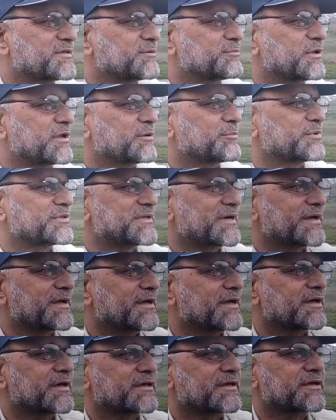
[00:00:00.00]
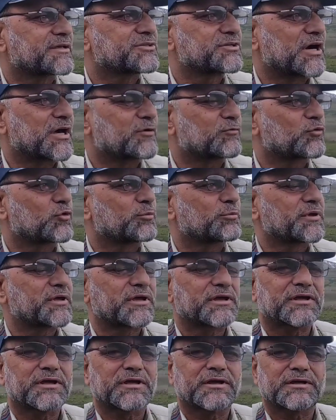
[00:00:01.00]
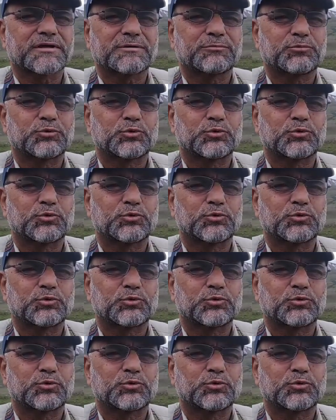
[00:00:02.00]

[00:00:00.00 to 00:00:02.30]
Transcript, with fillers: जैसे मैंने बताया है कि जानवरों में